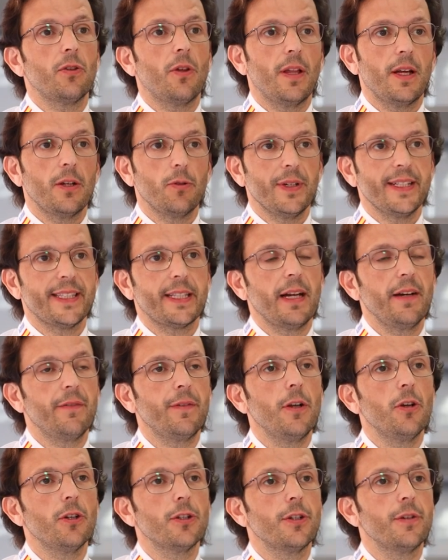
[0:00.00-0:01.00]
toda nuestra
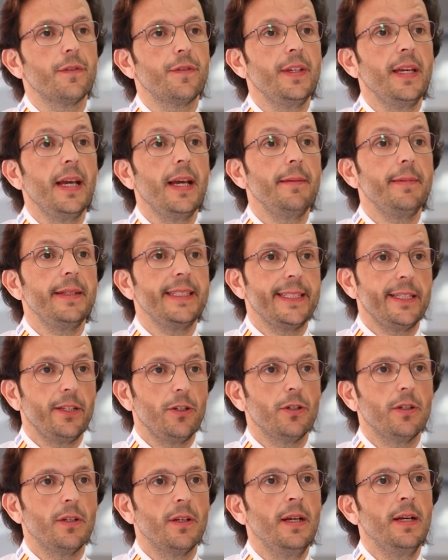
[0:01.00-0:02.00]
filosofía y
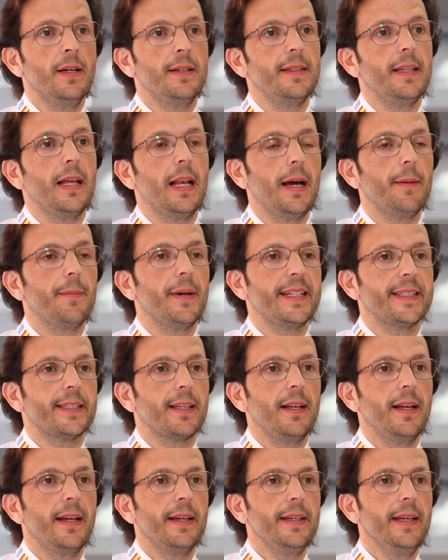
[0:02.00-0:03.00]
visión de la
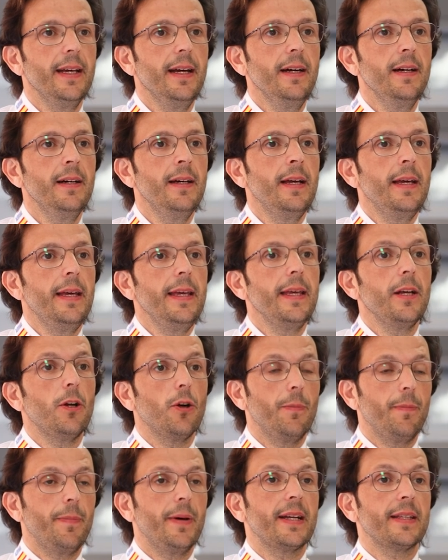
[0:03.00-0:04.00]
pastelería y
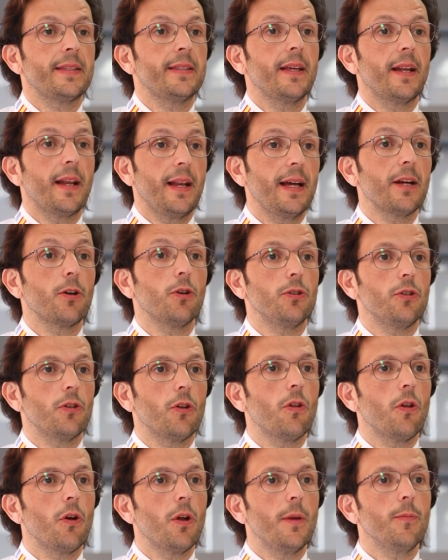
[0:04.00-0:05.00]
compartirla con
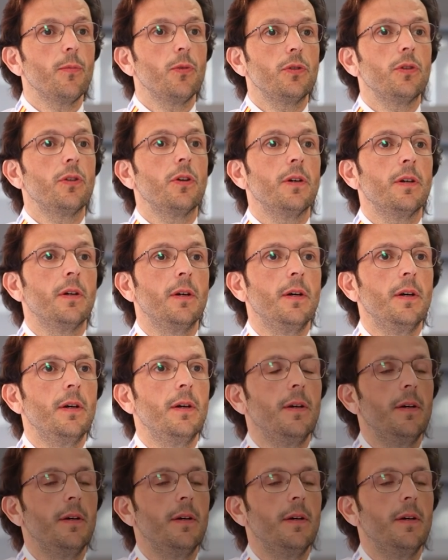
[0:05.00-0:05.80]
todo el mundo.